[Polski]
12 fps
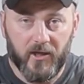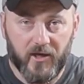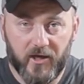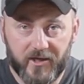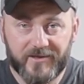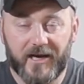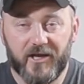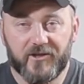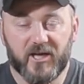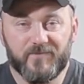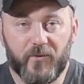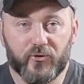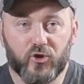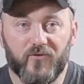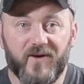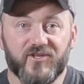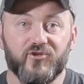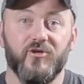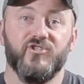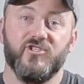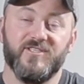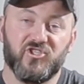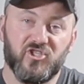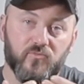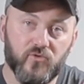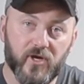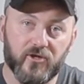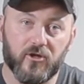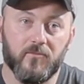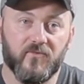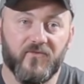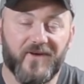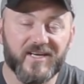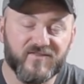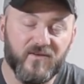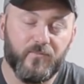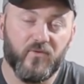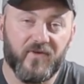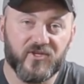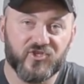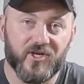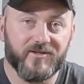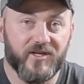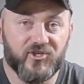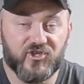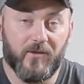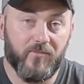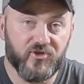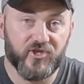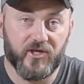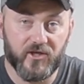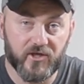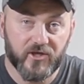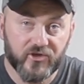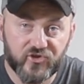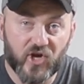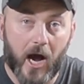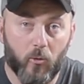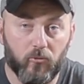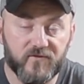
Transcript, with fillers: e, dalej transportować, to jeszcze zatrzymuje tą warstwę powietrza też najbliżej ciału.